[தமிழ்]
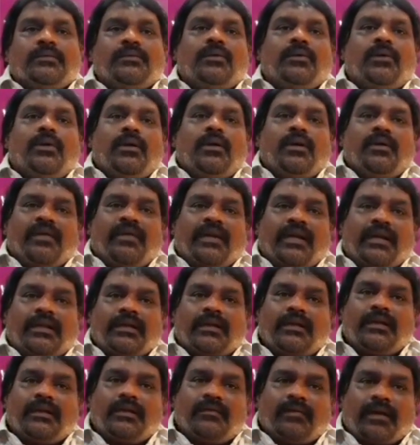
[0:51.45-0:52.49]
தோல் நோய்
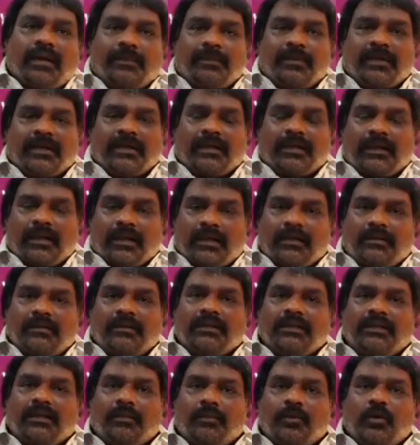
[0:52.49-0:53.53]
வர்றதுக்கு வாய்ப்பு இருக்குது
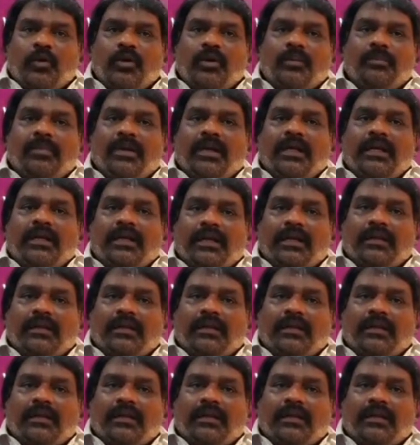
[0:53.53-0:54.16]
அதாவது நம்ம உடம்புல